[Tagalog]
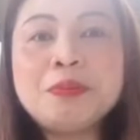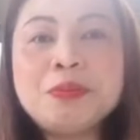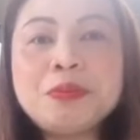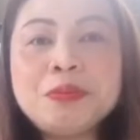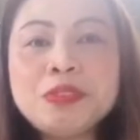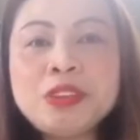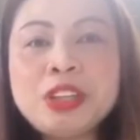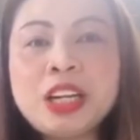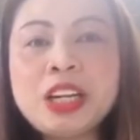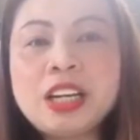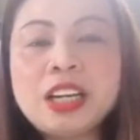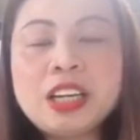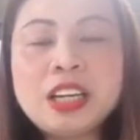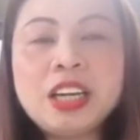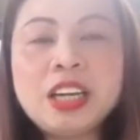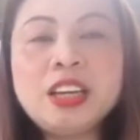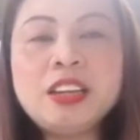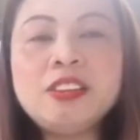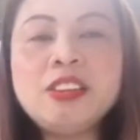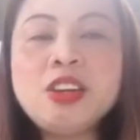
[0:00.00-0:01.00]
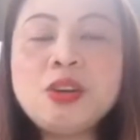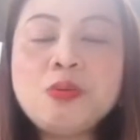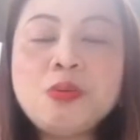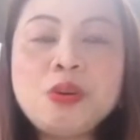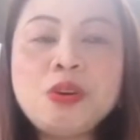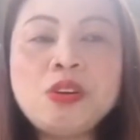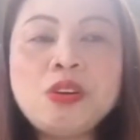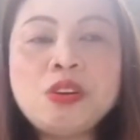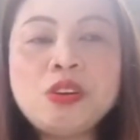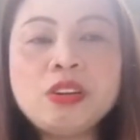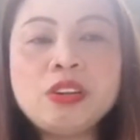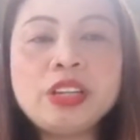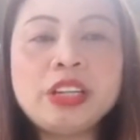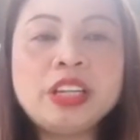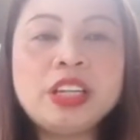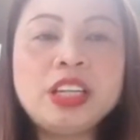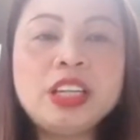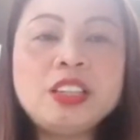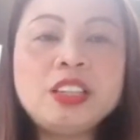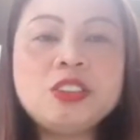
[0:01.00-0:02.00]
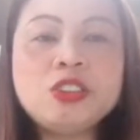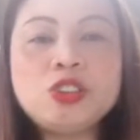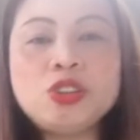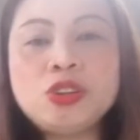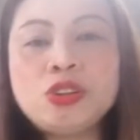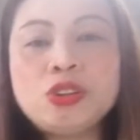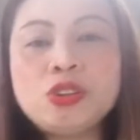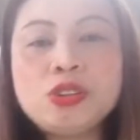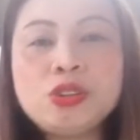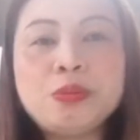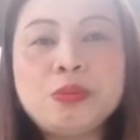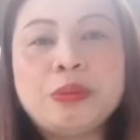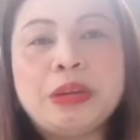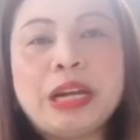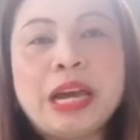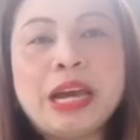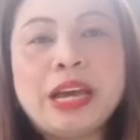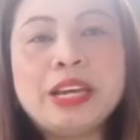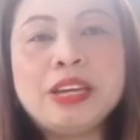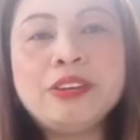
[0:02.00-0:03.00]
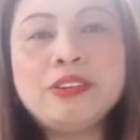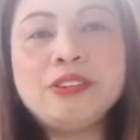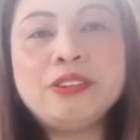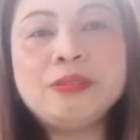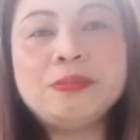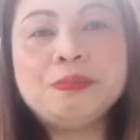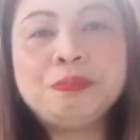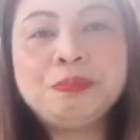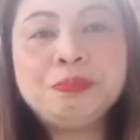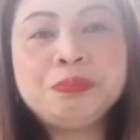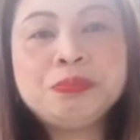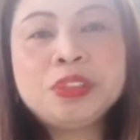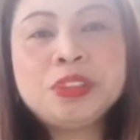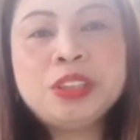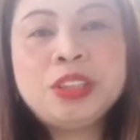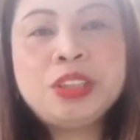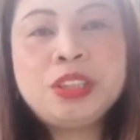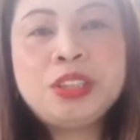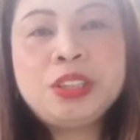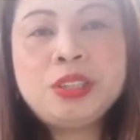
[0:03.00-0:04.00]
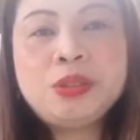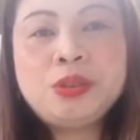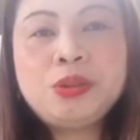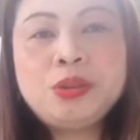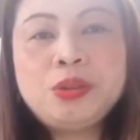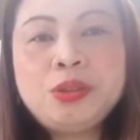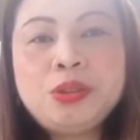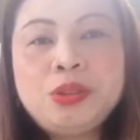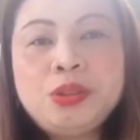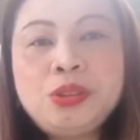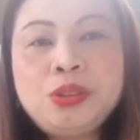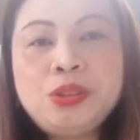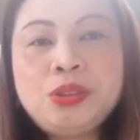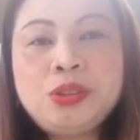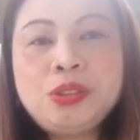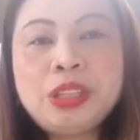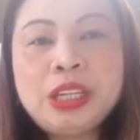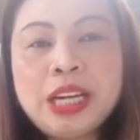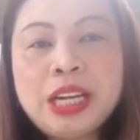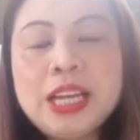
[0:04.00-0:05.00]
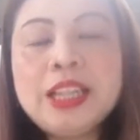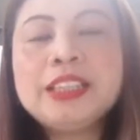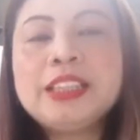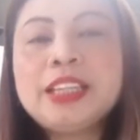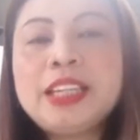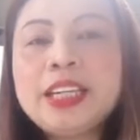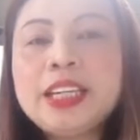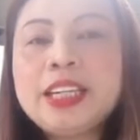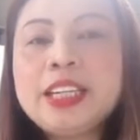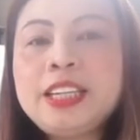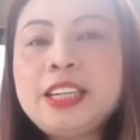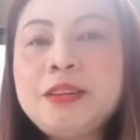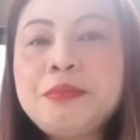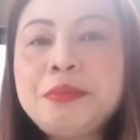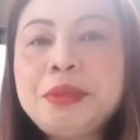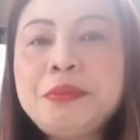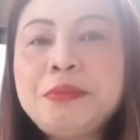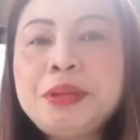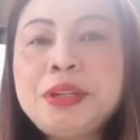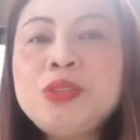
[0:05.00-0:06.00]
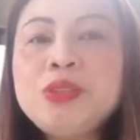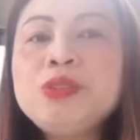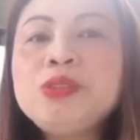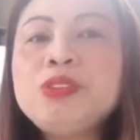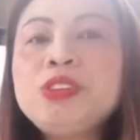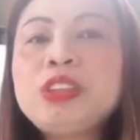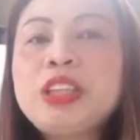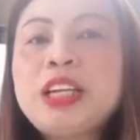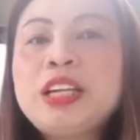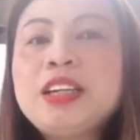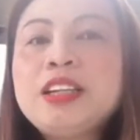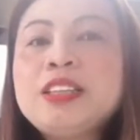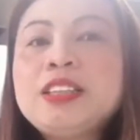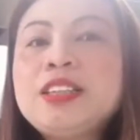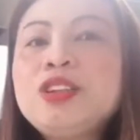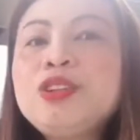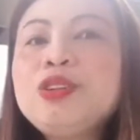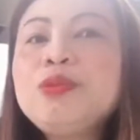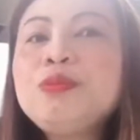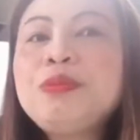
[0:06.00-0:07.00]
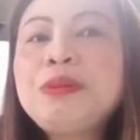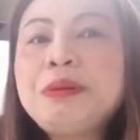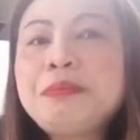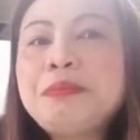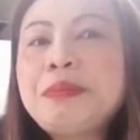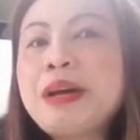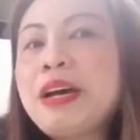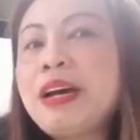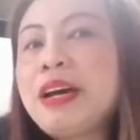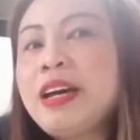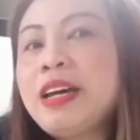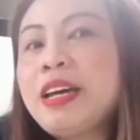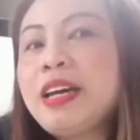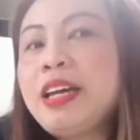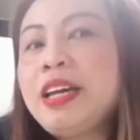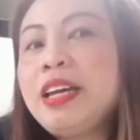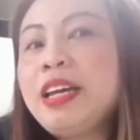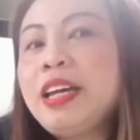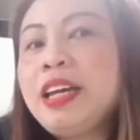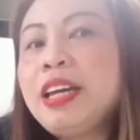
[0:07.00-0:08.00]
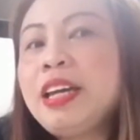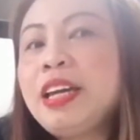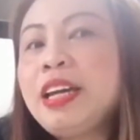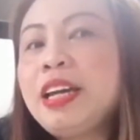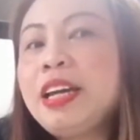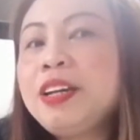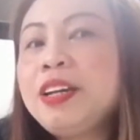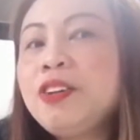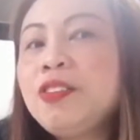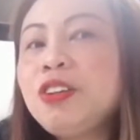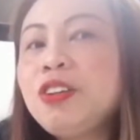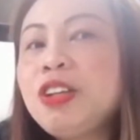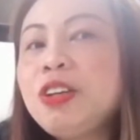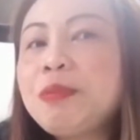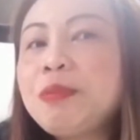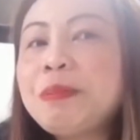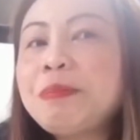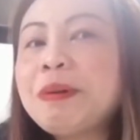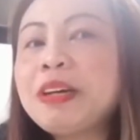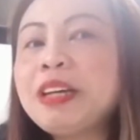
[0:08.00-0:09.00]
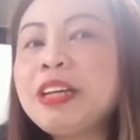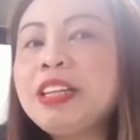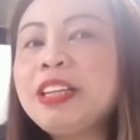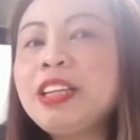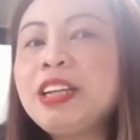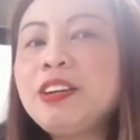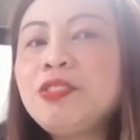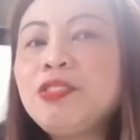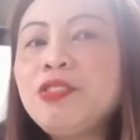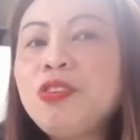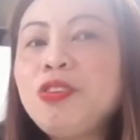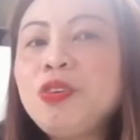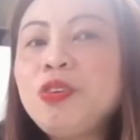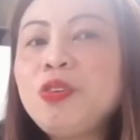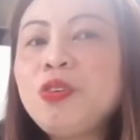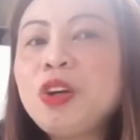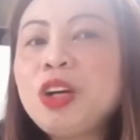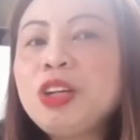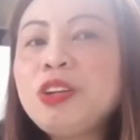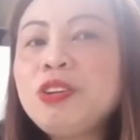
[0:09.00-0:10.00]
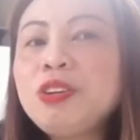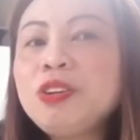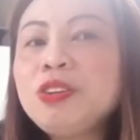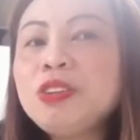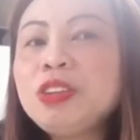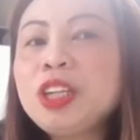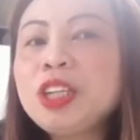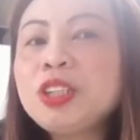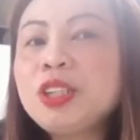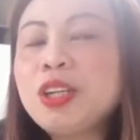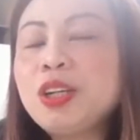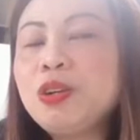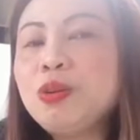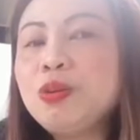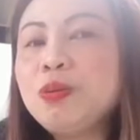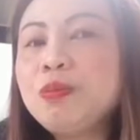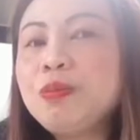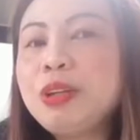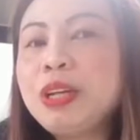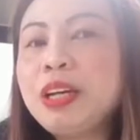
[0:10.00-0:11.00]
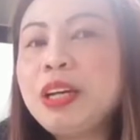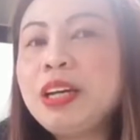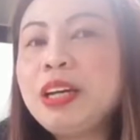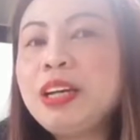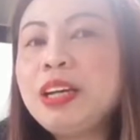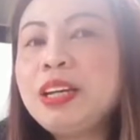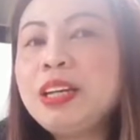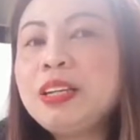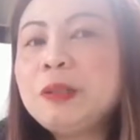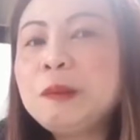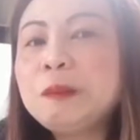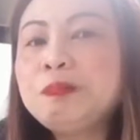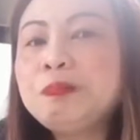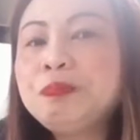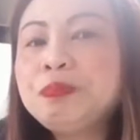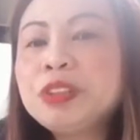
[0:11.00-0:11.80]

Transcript: pumunta ng Itiwon, ng Incheon, so malayo. So, kailangan talaga namin magluto talaga sa loob ng bahay. Kaya ngayon, ipapakita ko kung ano yung nasa loob ng